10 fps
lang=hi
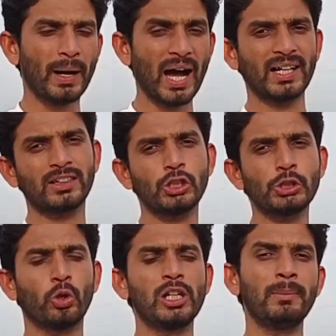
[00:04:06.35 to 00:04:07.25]
भारत
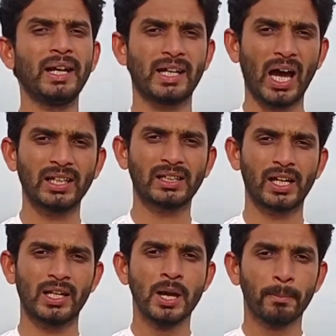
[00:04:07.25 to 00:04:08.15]
की झोली में
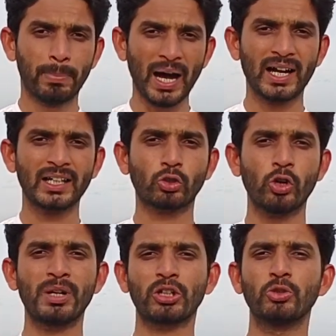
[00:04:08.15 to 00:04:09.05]
डालकर भारत
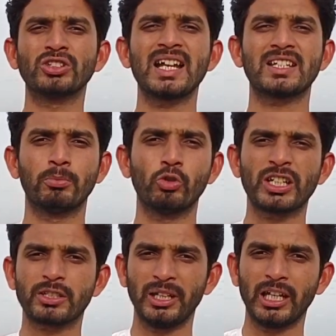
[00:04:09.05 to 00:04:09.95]
को मकबूजा जम्मू
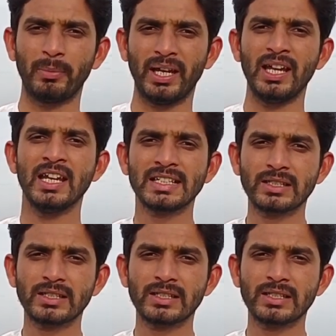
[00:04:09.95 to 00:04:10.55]
कश्मीर में